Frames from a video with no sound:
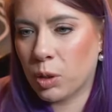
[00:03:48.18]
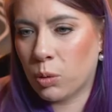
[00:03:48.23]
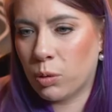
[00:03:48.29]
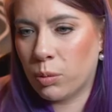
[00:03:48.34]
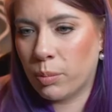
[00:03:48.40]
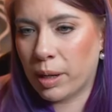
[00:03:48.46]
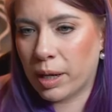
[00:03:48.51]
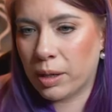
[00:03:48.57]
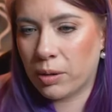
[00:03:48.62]
Oh
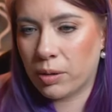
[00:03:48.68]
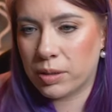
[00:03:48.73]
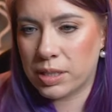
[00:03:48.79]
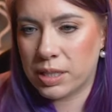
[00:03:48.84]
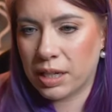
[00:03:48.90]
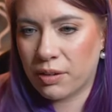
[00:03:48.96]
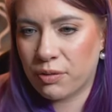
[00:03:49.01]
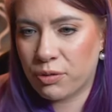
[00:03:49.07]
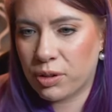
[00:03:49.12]
mein Gott,
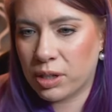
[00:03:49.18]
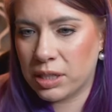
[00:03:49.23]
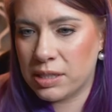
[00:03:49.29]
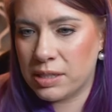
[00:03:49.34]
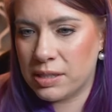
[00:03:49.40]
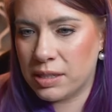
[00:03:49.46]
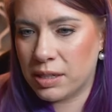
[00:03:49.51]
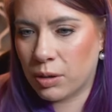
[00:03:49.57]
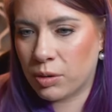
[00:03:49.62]
ja, Freddy
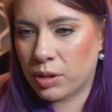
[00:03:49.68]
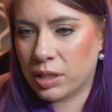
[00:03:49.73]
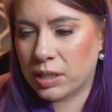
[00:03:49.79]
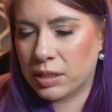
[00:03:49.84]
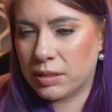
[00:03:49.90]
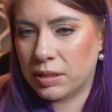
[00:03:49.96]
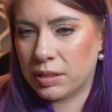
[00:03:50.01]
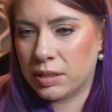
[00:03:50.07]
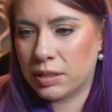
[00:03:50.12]
sieht auch
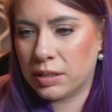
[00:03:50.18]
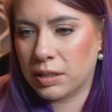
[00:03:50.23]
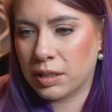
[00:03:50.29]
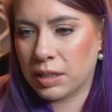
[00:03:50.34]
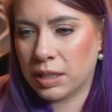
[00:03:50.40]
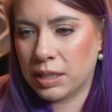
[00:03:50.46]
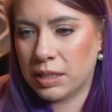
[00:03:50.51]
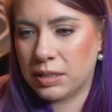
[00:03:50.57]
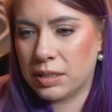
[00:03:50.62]
richtig,
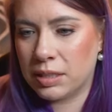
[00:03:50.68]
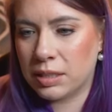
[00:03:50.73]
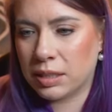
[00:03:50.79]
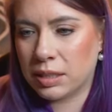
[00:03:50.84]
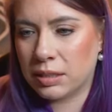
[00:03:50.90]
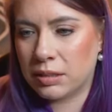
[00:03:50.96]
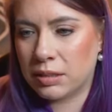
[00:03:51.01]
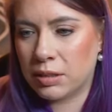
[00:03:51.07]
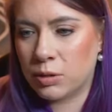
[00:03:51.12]
richtig,
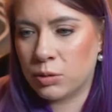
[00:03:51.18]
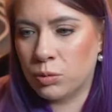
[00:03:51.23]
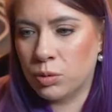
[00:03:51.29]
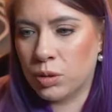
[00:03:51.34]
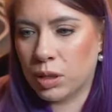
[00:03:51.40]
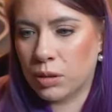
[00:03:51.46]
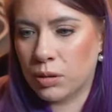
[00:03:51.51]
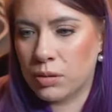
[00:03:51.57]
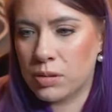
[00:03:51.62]
richtig
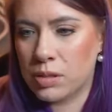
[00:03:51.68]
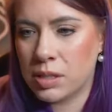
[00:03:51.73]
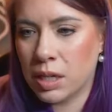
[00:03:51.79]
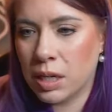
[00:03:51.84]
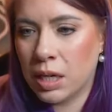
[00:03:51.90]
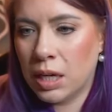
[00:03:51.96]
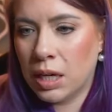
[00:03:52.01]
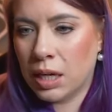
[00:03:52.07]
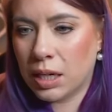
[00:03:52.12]
gut aus.
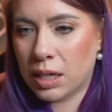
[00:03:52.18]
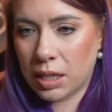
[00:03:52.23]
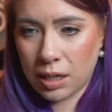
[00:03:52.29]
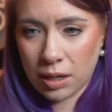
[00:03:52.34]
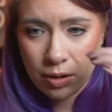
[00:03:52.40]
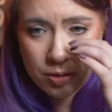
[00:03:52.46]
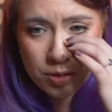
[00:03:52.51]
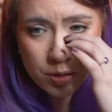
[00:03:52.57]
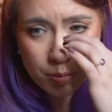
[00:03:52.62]

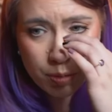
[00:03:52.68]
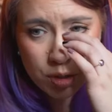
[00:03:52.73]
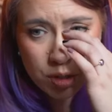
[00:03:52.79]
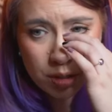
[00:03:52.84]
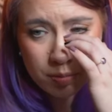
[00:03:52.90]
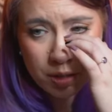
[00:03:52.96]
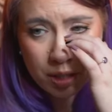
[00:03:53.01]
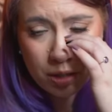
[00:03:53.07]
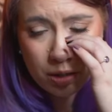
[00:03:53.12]
Genauso
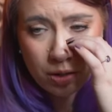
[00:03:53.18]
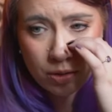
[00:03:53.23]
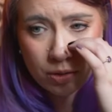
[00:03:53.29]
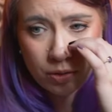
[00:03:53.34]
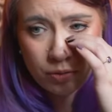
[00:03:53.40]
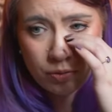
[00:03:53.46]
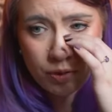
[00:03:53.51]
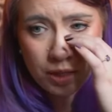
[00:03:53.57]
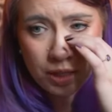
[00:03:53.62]
bestimmt auch
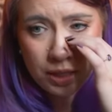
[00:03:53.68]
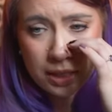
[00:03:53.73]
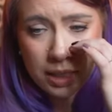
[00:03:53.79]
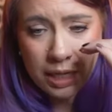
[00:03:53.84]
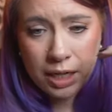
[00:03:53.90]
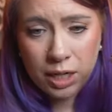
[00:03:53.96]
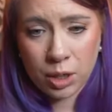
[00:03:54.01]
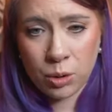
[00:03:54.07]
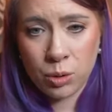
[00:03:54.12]
wie
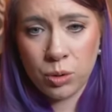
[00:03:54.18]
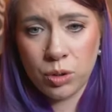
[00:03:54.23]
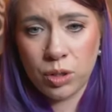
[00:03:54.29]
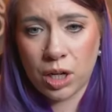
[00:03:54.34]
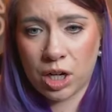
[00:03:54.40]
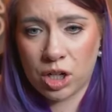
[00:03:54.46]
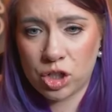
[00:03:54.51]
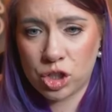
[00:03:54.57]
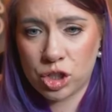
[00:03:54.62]
der
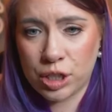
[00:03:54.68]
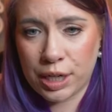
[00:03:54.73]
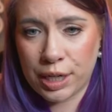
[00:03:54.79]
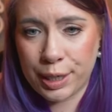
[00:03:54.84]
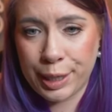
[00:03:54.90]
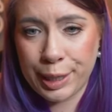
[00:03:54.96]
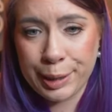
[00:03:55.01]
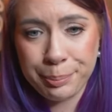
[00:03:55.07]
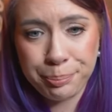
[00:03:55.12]

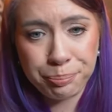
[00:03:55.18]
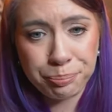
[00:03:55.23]
Hühnerstall.